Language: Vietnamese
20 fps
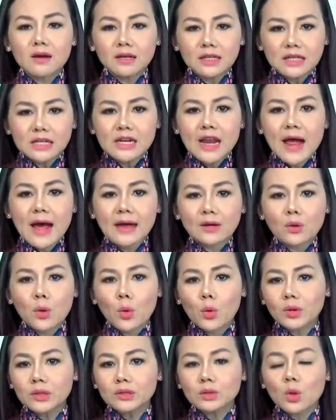khi đang
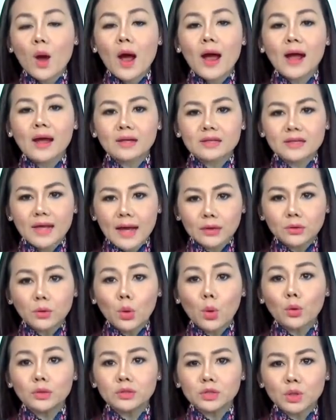ngồi tòa giải
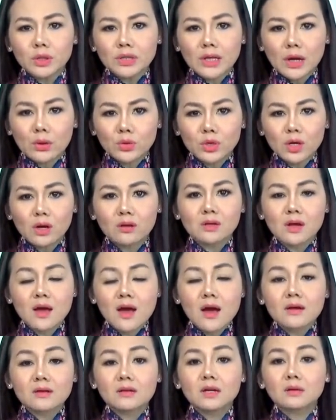tội cho giáo dân,
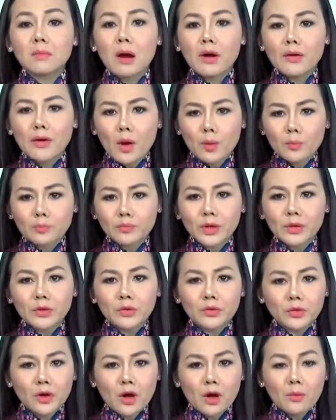được báo động tại
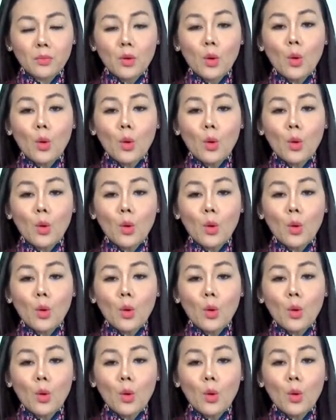cuộc họp